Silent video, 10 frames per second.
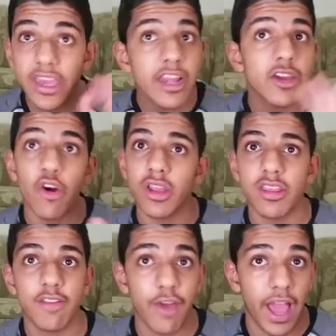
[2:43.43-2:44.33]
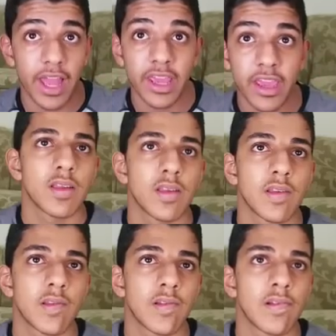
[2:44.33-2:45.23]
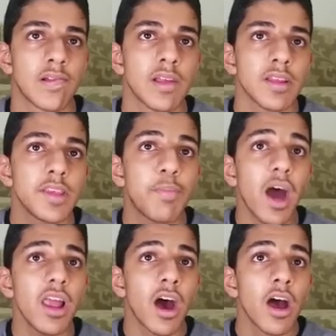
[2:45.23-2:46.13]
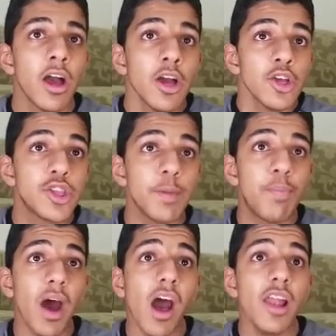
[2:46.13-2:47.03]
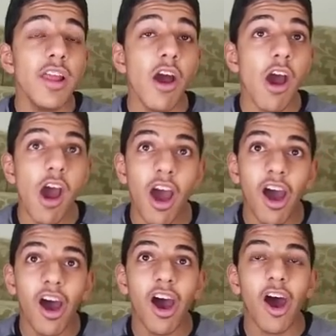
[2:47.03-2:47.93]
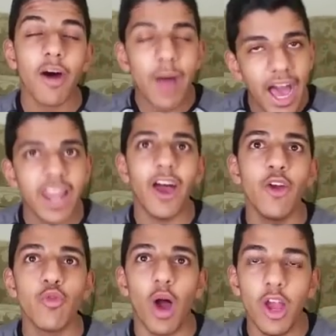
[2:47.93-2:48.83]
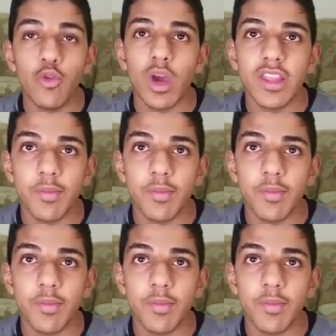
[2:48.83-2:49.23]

كل كوين تدفع عليه ديبالا ديبالا ما على حلوة حلوة